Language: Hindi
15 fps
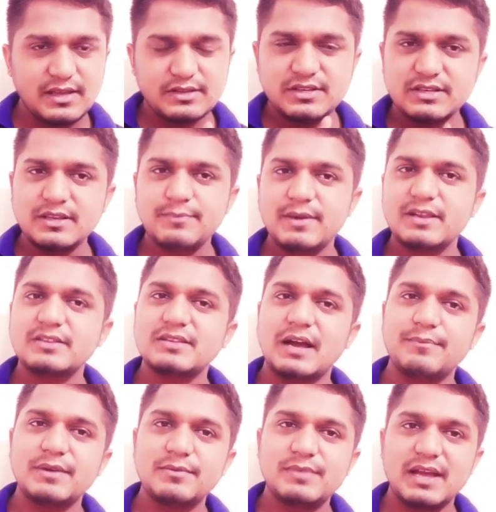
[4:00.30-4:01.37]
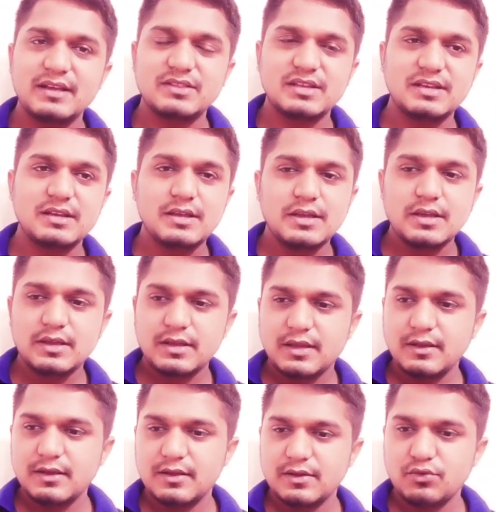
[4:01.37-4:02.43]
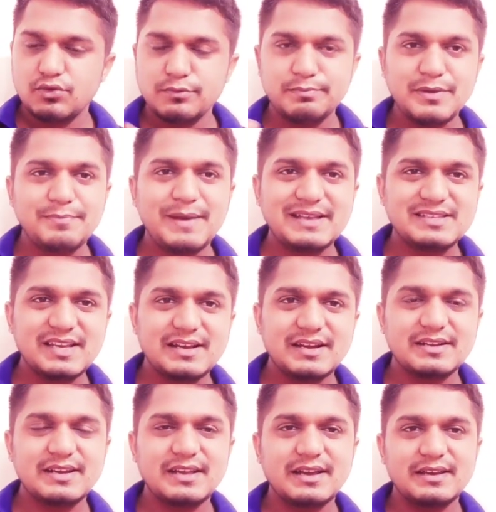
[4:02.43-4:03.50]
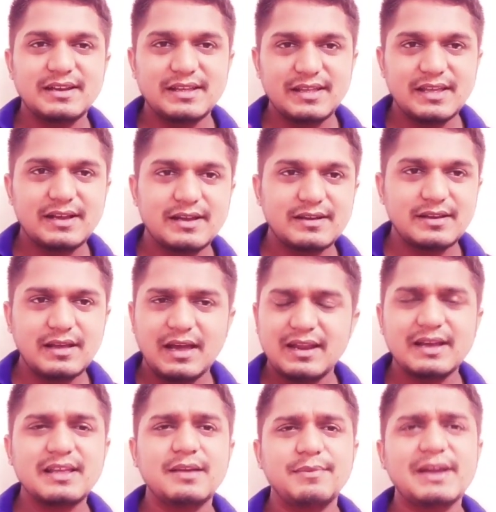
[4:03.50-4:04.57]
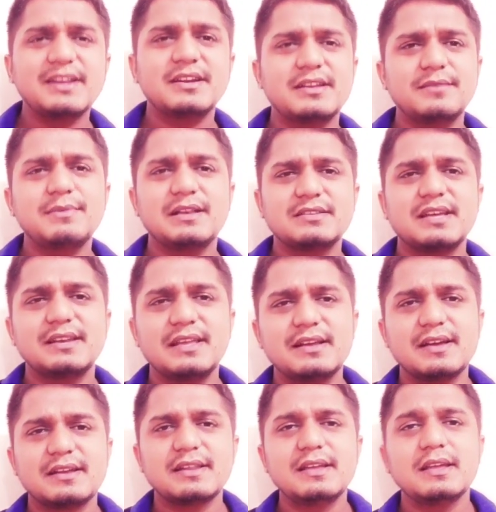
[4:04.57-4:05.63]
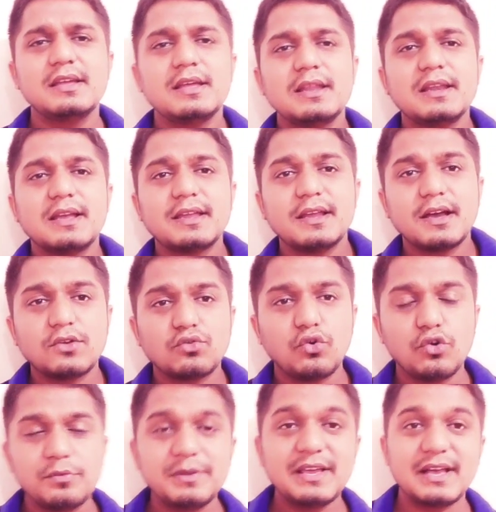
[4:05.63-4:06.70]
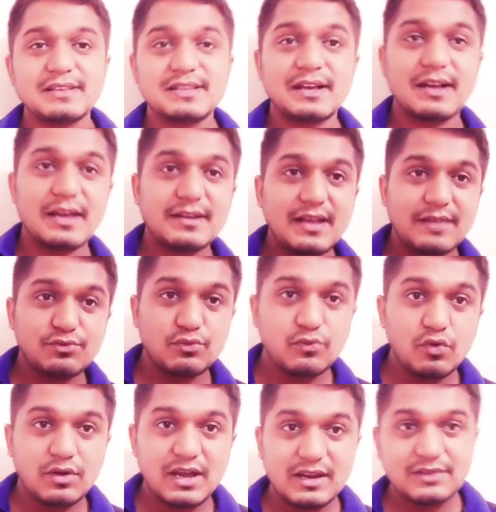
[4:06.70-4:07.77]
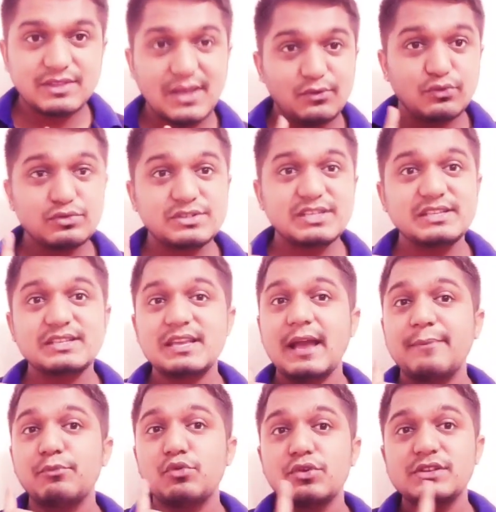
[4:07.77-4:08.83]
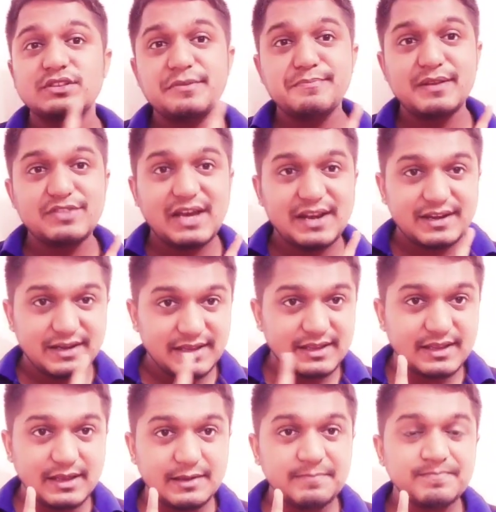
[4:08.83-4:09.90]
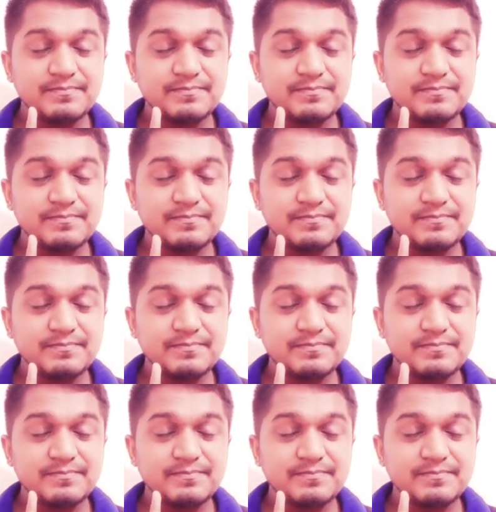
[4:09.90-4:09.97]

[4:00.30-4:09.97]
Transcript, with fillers: ये चीज़ें मेरे सामने भी आई थी कि ग्रुप में पैसे इकट्ठे कर रहे हैं ये कर रहे हैं हालांकि हमारी टीम ऐसा नहीं कर रही लेकिन अगर कोई भी ऐसा कर रहा है तो वो गलत है उस चीज़ के हम कोई जिम्मेदार नहीं है